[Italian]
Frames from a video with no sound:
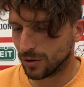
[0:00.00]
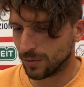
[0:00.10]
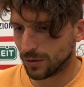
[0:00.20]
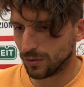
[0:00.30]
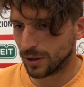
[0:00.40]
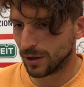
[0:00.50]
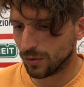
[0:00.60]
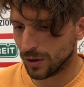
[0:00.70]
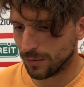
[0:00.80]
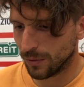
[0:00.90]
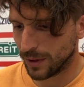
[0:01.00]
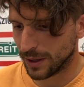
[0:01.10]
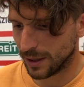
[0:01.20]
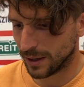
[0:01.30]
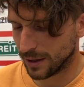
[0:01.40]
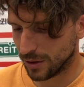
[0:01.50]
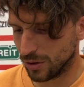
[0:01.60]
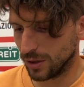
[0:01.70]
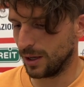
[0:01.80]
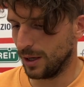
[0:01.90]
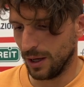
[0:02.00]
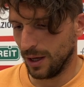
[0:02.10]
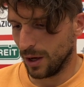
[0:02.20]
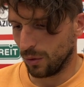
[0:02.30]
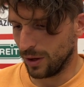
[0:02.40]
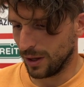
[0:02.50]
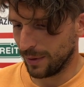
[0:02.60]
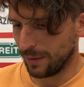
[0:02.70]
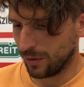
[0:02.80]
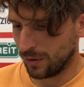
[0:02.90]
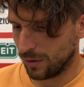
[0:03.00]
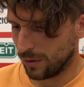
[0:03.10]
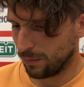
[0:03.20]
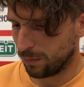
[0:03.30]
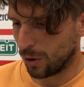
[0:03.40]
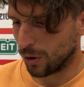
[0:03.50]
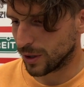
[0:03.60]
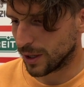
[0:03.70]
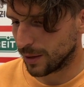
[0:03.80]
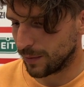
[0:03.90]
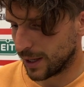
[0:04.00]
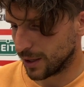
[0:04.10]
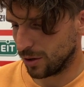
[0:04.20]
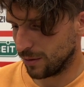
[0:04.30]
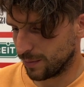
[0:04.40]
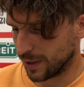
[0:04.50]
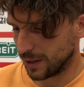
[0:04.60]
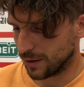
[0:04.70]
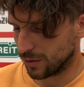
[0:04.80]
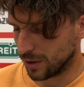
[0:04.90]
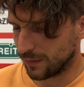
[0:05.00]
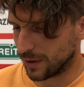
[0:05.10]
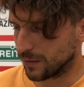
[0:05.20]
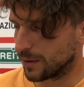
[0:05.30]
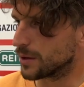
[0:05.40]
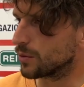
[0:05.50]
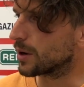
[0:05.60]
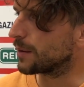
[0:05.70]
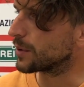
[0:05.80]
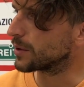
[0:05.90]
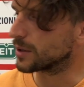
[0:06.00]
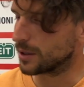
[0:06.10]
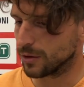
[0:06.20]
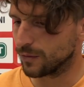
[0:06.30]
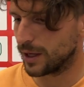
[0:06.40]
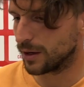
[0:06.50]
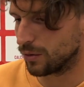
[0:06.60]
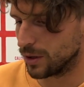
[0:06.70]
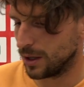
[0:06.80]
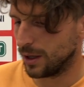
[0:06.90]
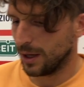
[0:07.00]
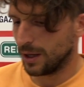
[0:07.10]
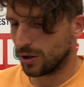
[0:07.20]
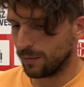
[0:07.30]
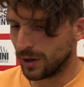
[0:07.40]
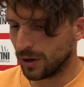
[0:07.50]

soprattutto in alcuni momenti della stagione quindi abbiamo poco da recriminarci perché il Suttirolo ha fatto veramente un campionato stratosferico, quindi c'è